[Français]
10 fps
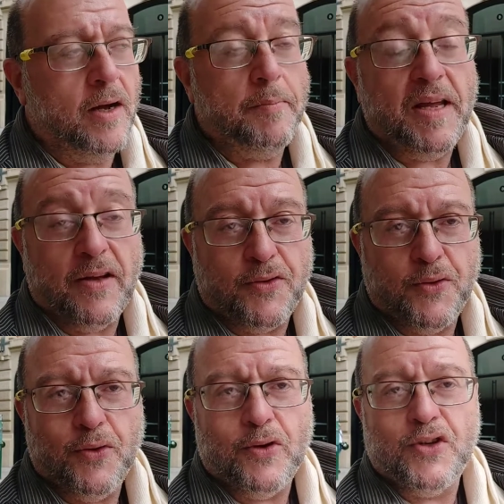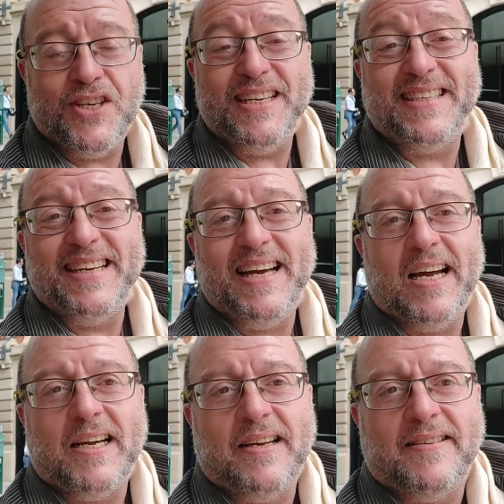bien sûr, j'ai été
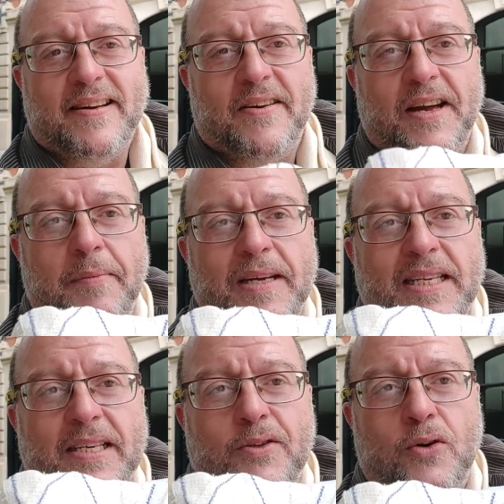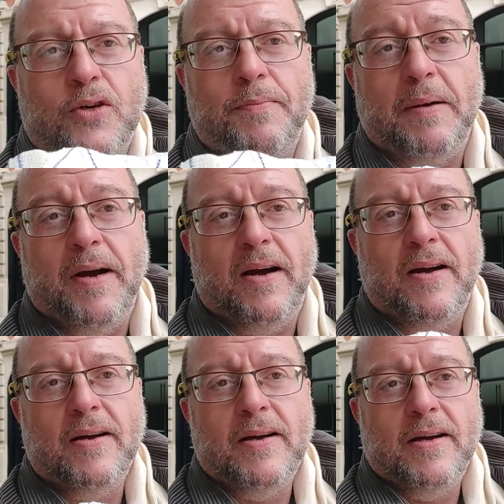agressé en Arménie, donc ma main
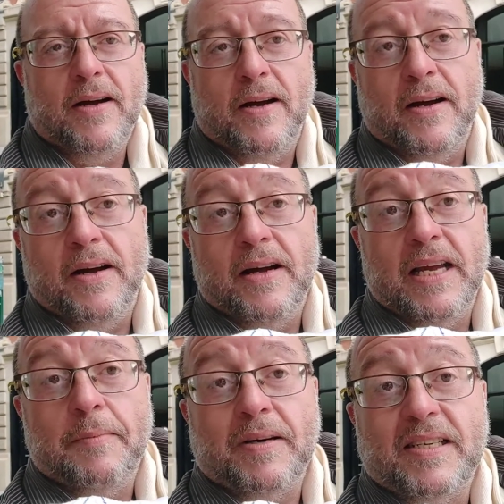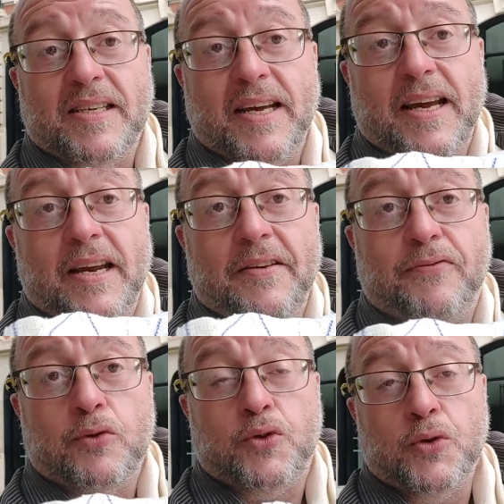est brisée, elle est
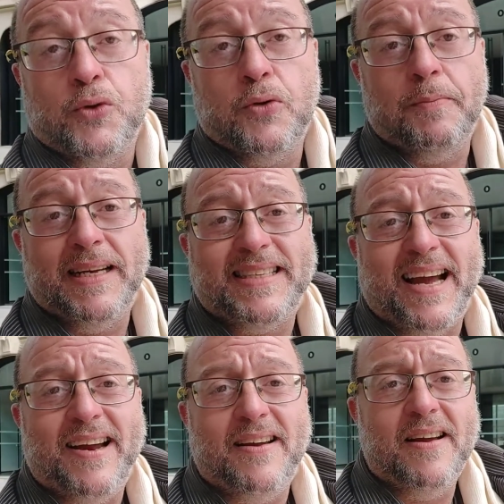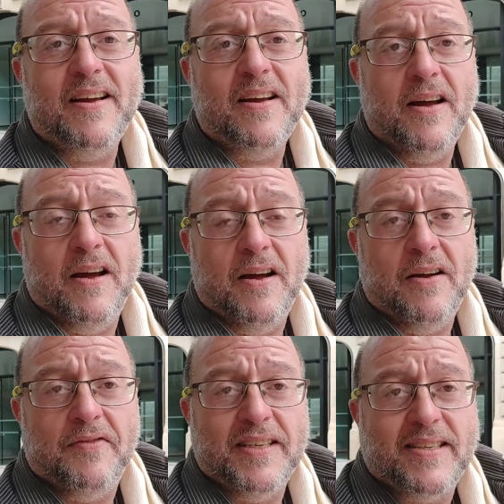foutue, métal,
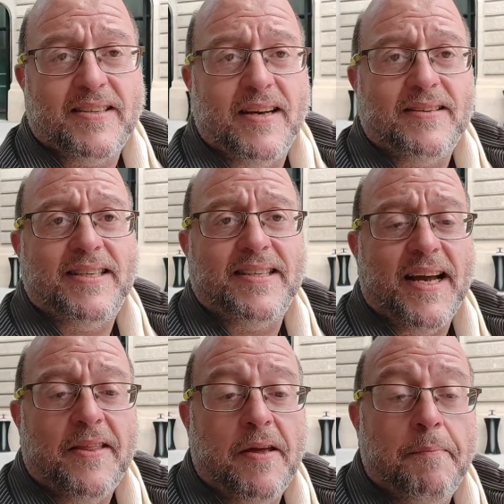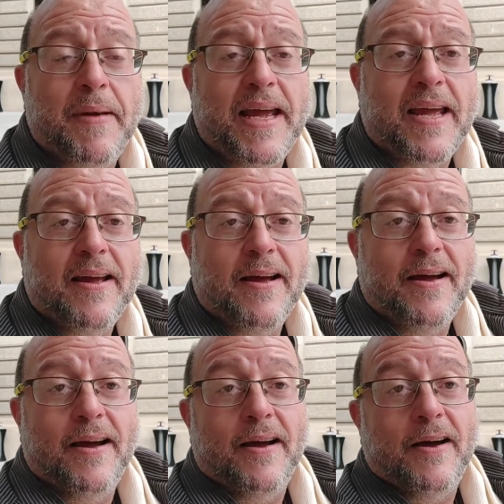vis, titane. Mais
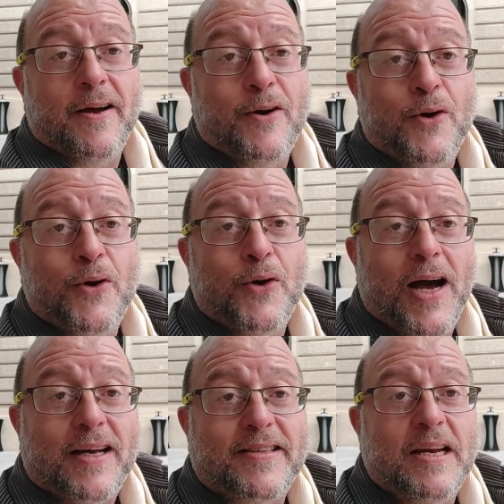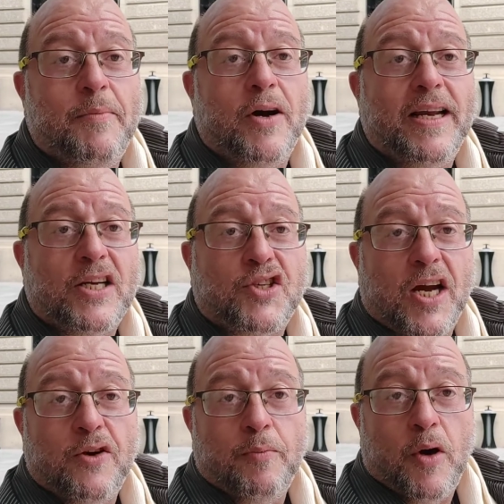le harcèlement et
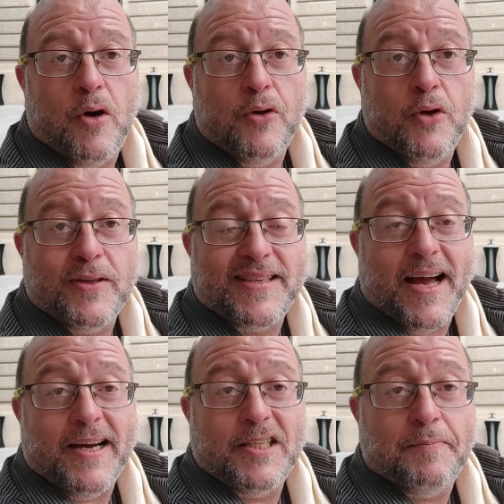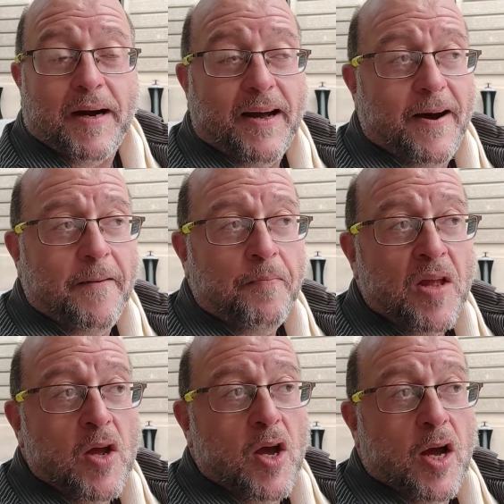l'acharnement ne s'arrêtent pas là.
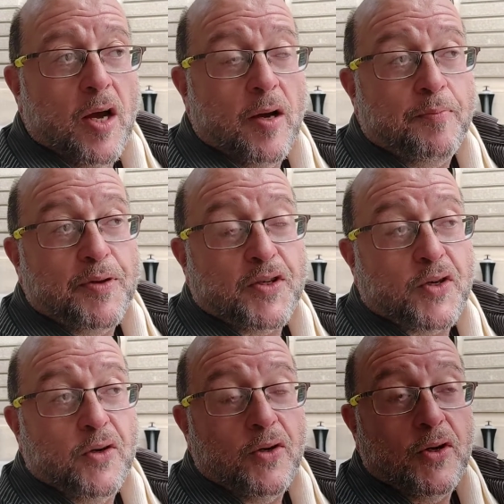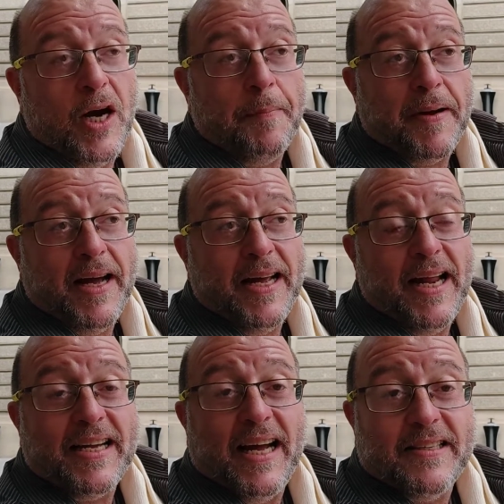Euh, puisque après
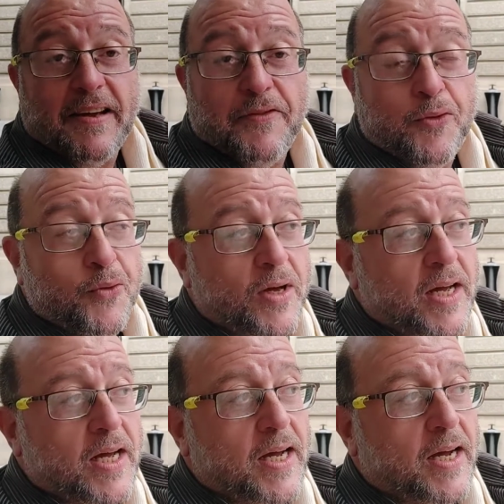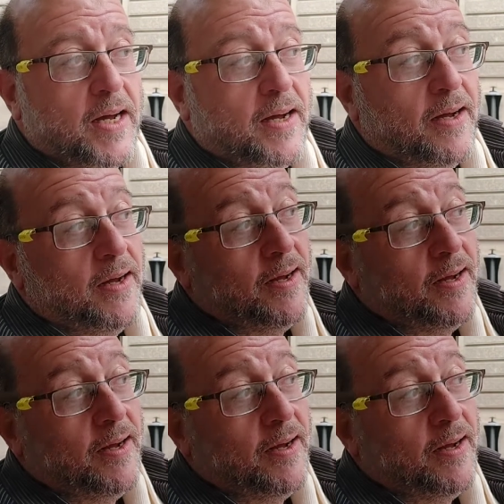la garde à vue, euh,